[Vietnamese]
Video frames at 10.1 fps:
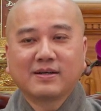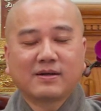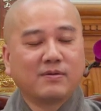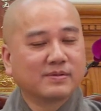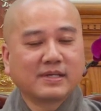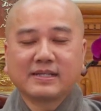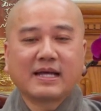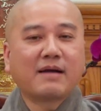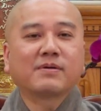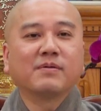không xây
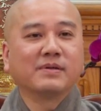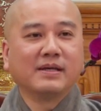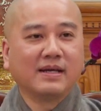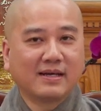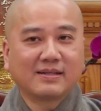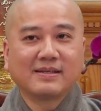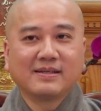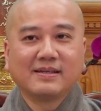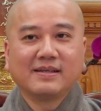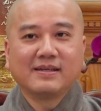tháp không gì hết.
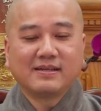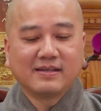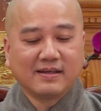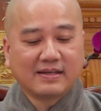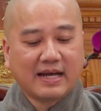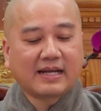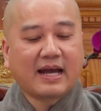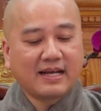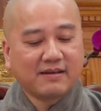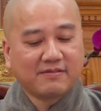Đại
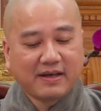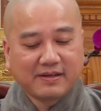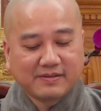khái là vậy.